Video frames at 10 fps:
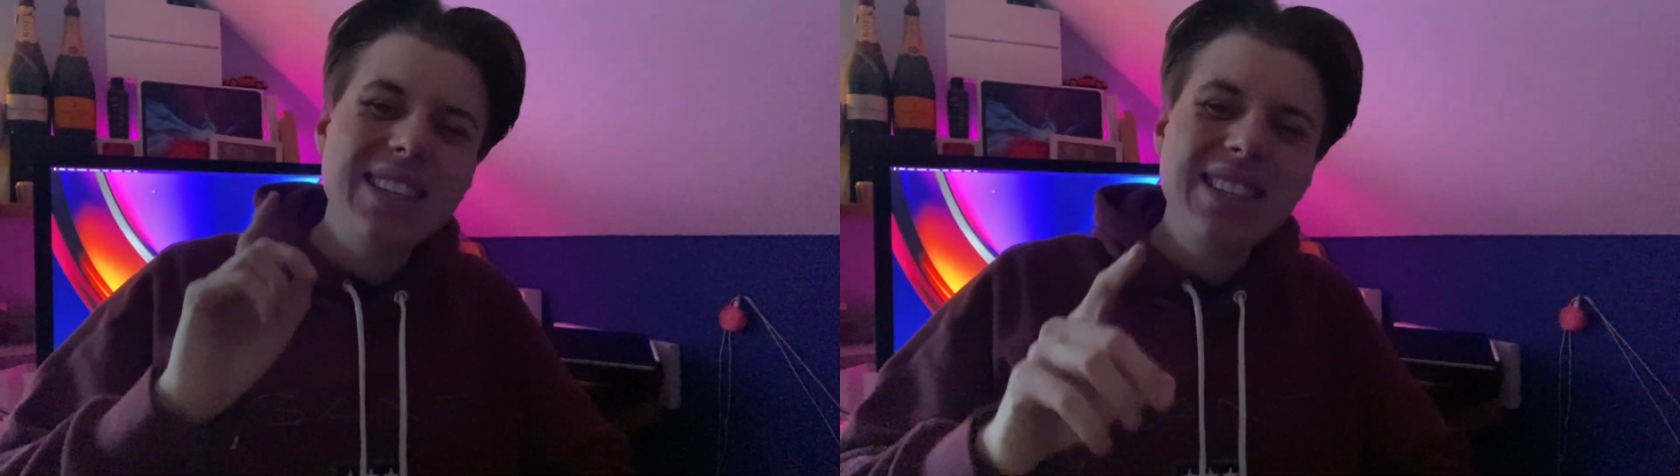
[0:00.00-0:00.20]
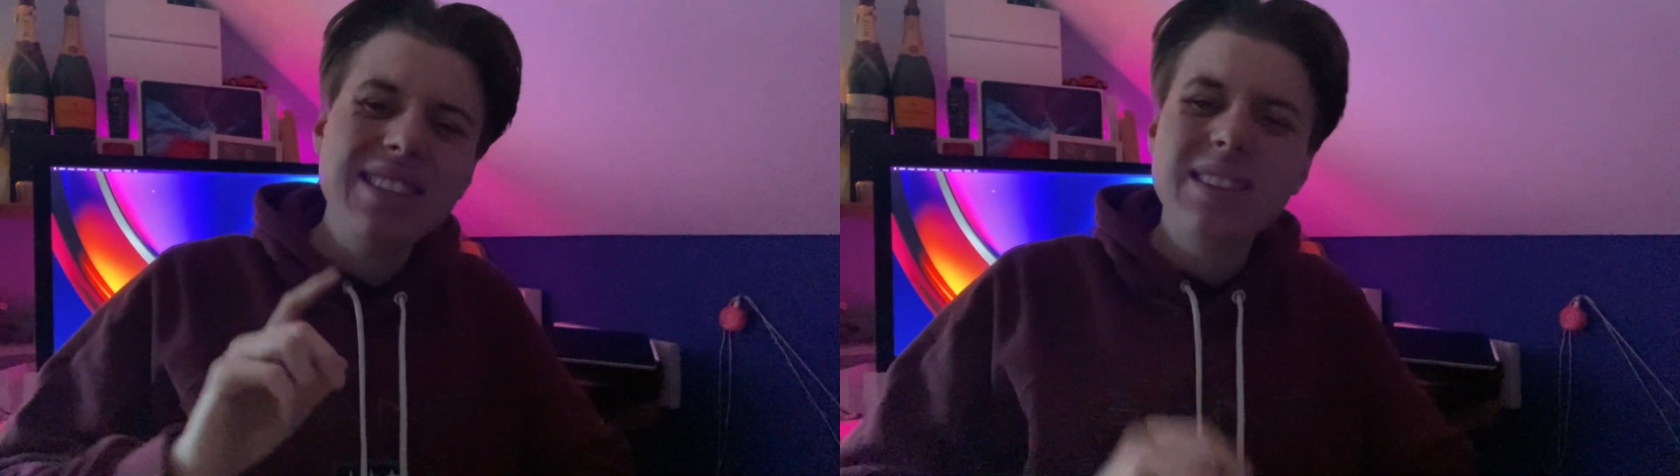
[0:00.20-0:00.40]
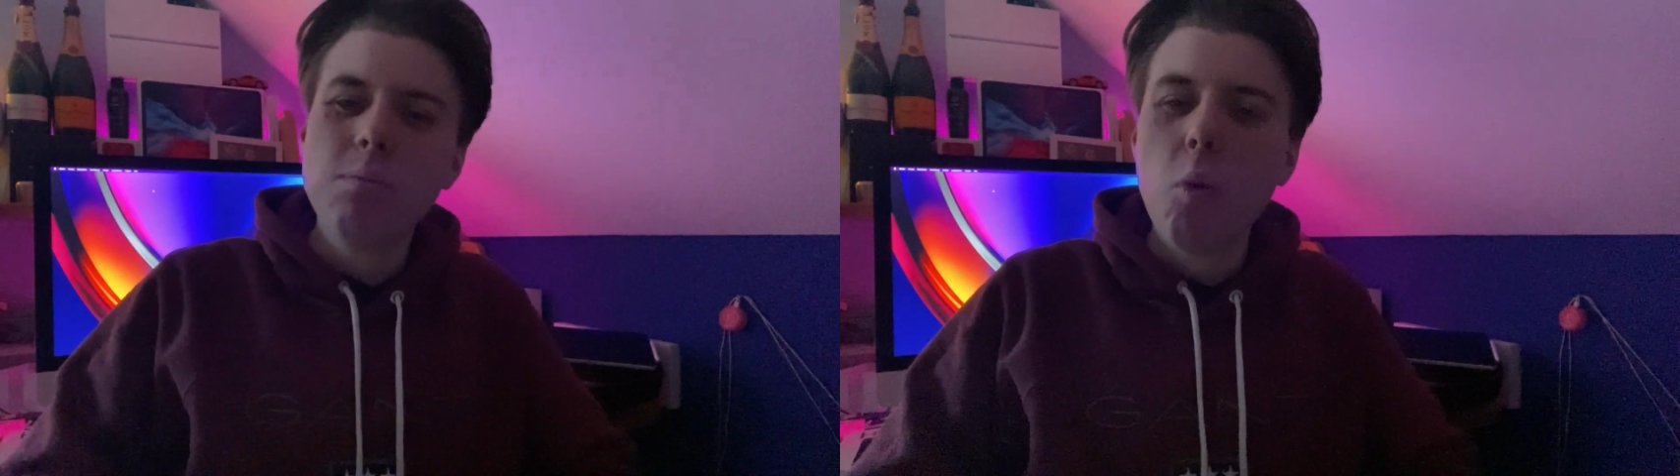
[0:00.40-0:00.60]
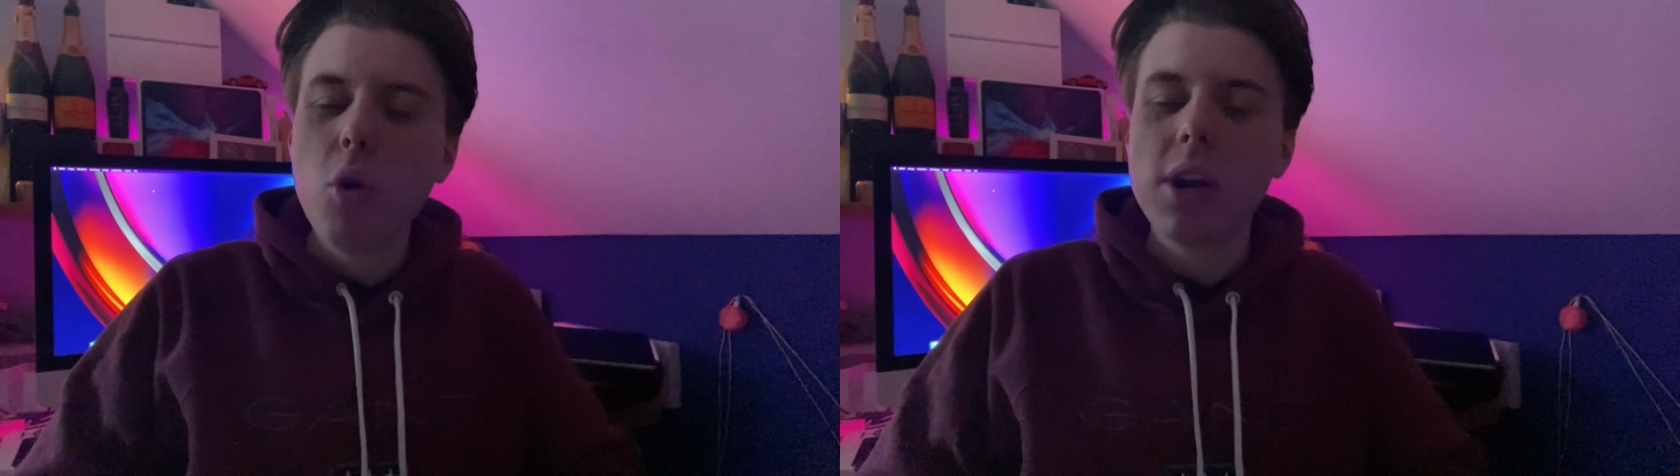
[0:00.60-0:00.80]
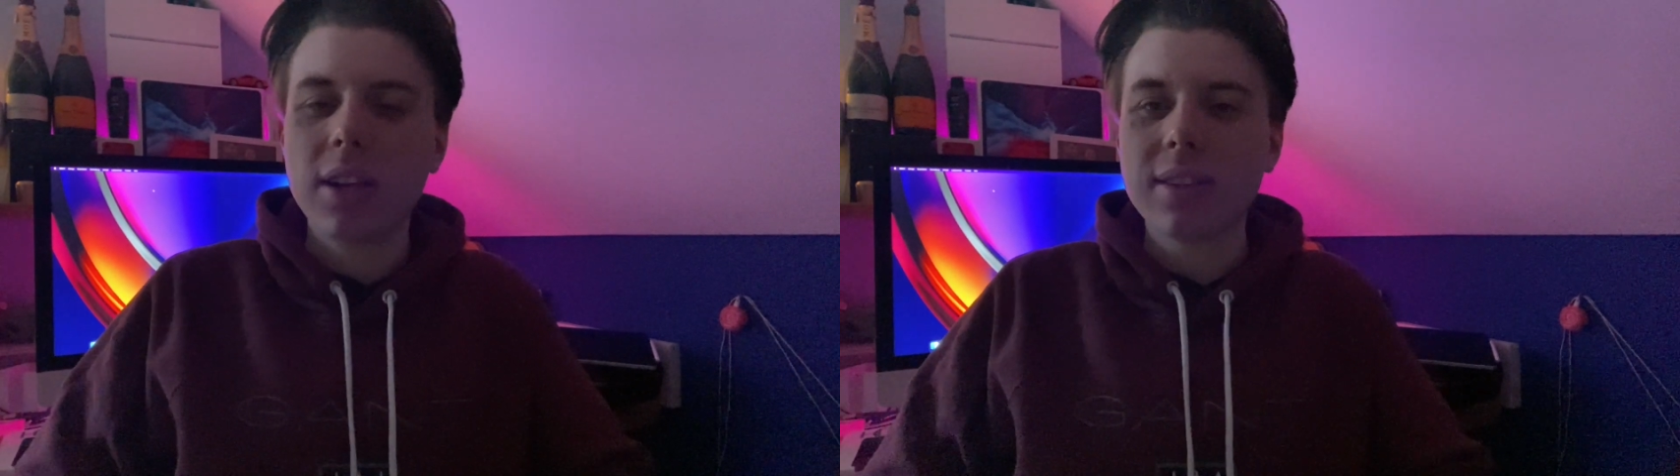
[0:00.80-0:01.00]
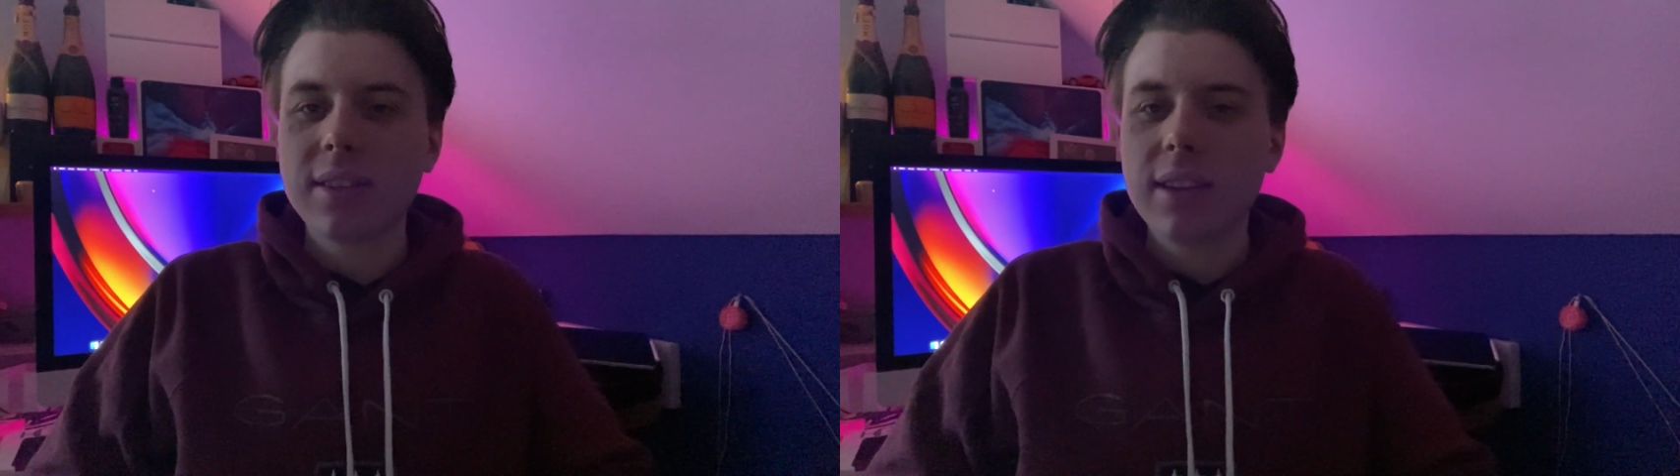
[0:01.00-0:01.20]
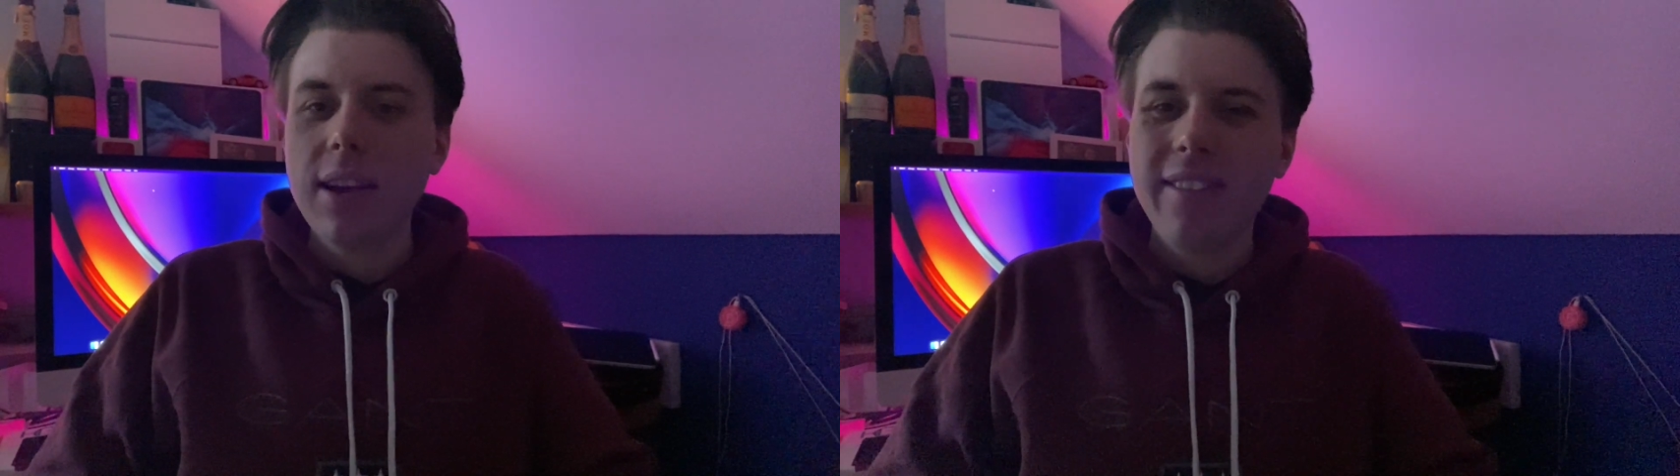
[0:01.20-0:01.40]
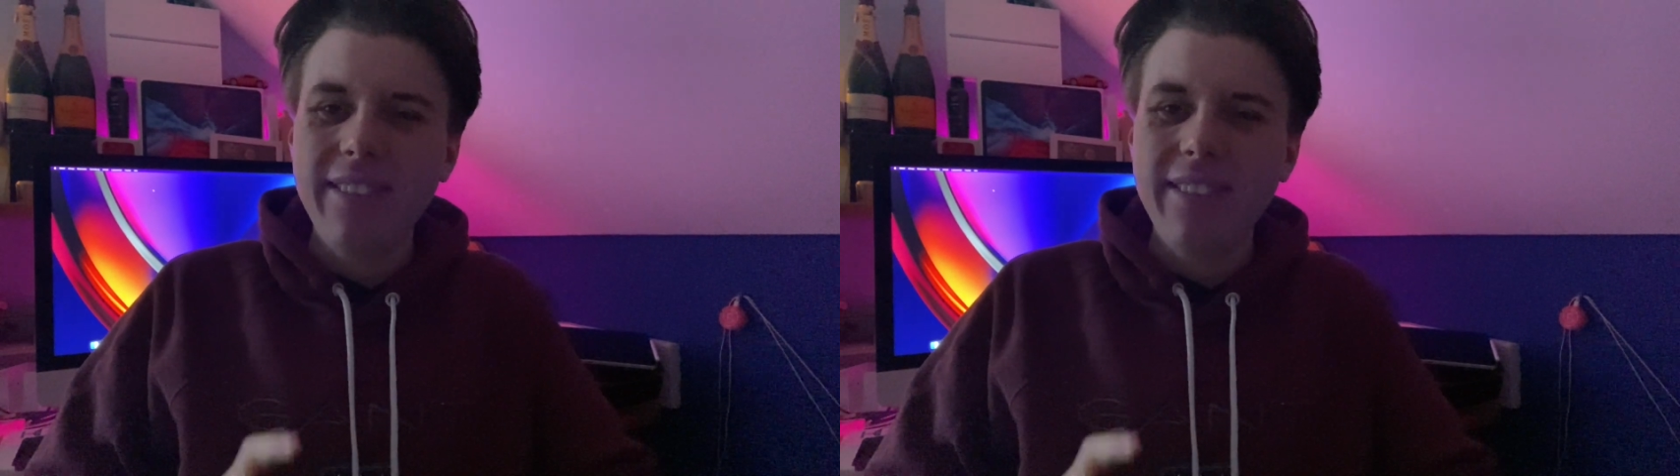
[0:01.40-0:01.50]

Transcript: dieses Monats